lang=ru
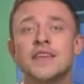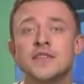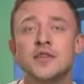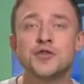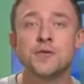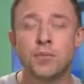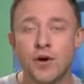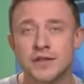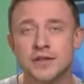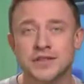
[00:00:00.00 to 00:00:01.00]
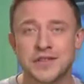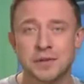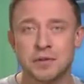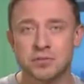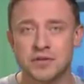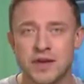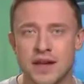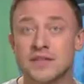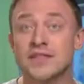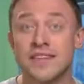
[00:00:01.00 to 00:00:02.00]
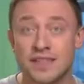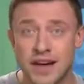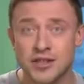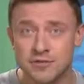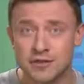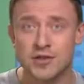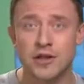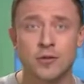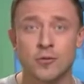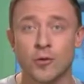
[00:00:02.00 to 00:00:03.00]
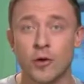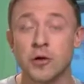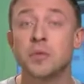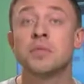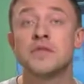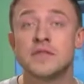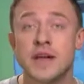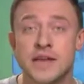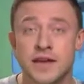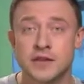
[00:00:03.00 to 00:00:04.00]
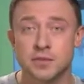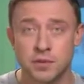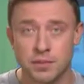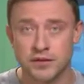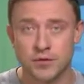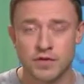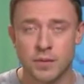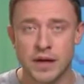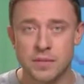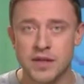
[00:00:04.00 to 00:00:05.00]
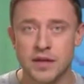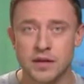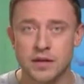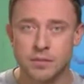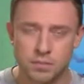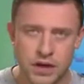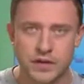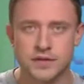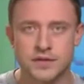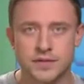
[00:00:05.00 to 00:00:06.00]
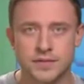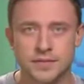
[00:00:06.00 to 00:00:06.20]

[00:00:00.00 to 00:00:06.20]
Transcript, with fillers: Тысячи пользователей подписались на нашего Джанлуку, пенсионера из Подмосковья по имени Борис.